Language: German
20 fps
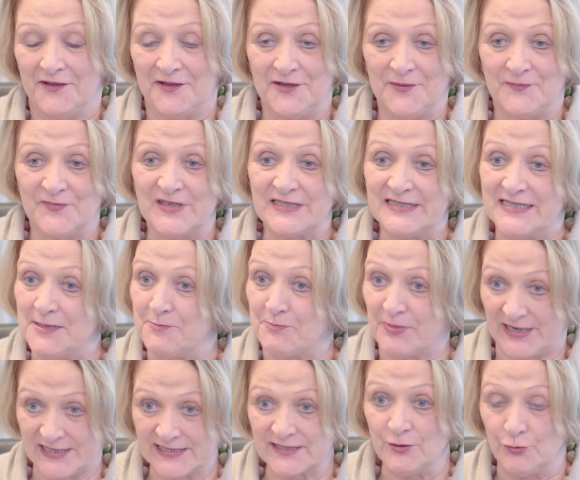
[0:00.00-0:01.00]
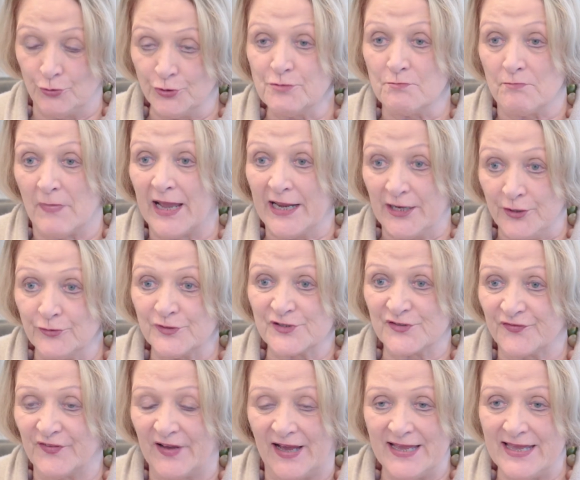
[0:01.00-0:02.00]
ähm, die Presse- und
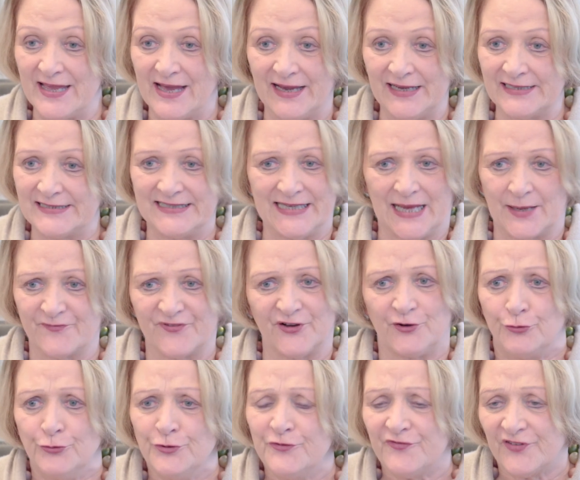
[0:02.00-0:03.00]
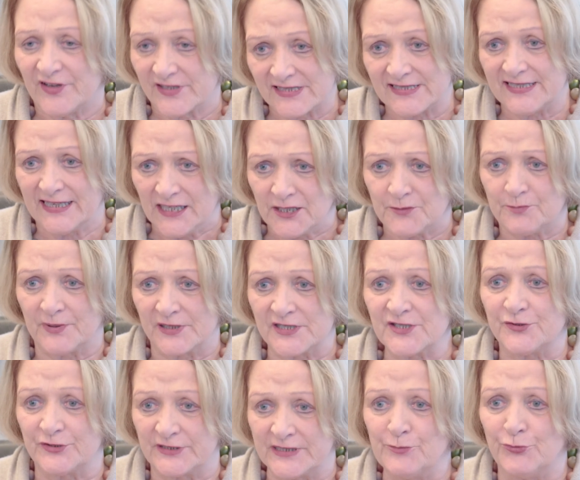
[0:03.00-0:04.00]
Meinungsfreiheit, die einfach unverzichtbar
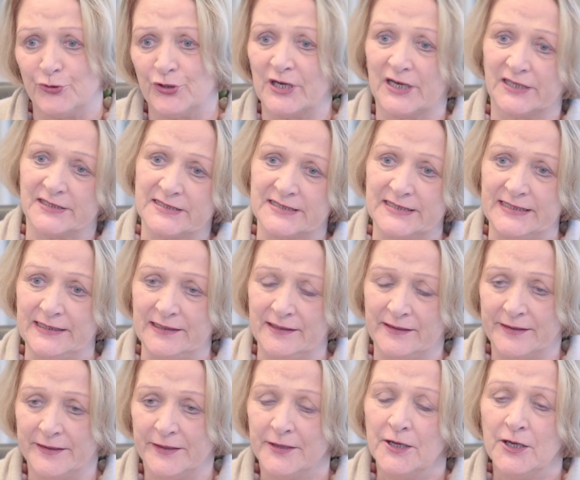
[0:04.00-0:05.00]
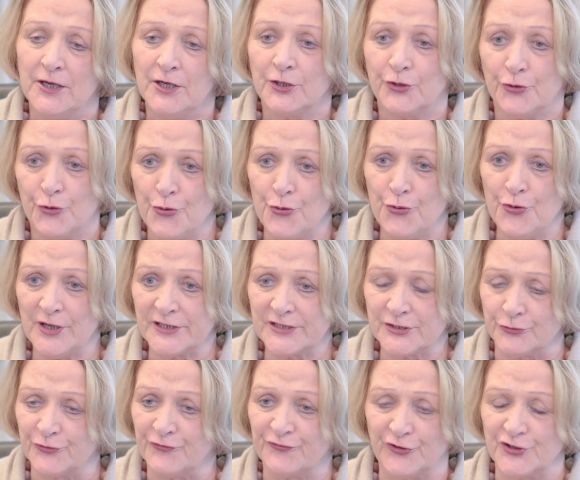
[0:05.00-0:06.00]
zur Demokratie gehört
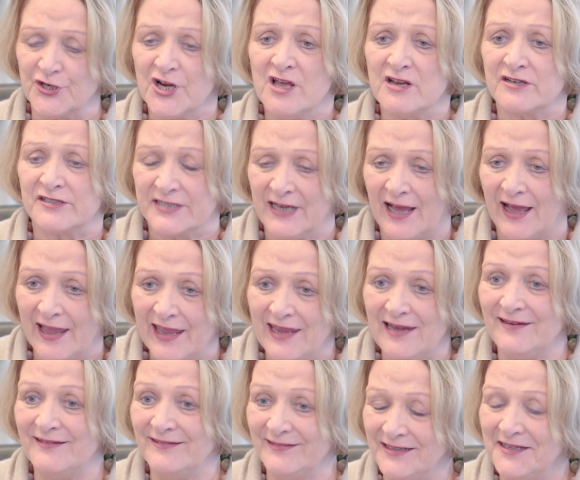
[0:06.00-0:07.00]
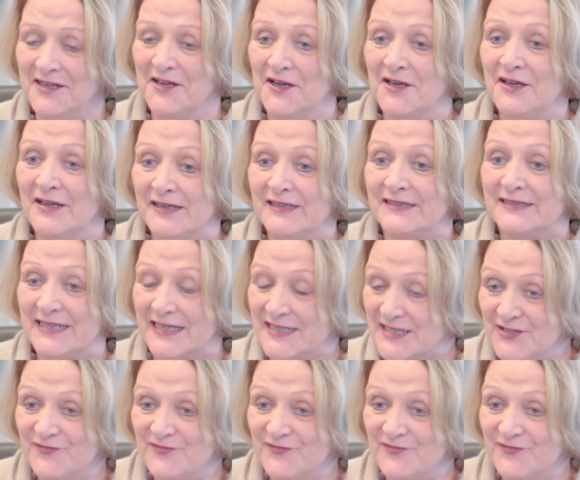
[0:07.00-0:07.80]
und von Teilen der